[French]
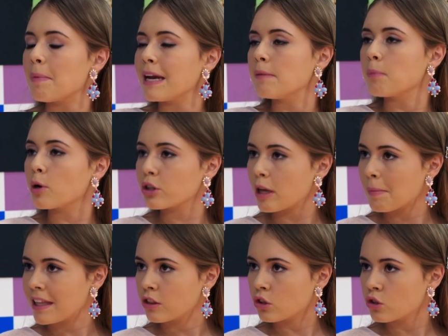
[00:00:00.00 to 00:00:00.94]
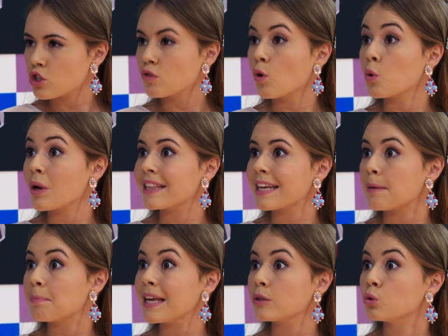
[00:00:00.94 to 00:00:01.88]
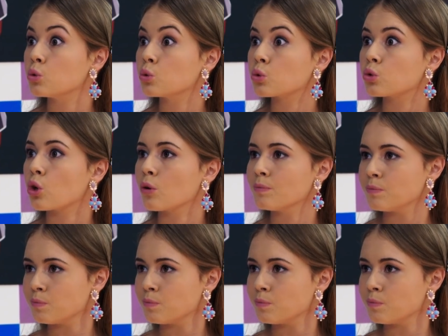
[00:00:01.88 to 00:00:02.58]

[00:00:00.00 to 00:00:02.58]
Parce que ton comportement nécessite une thérapie de choc.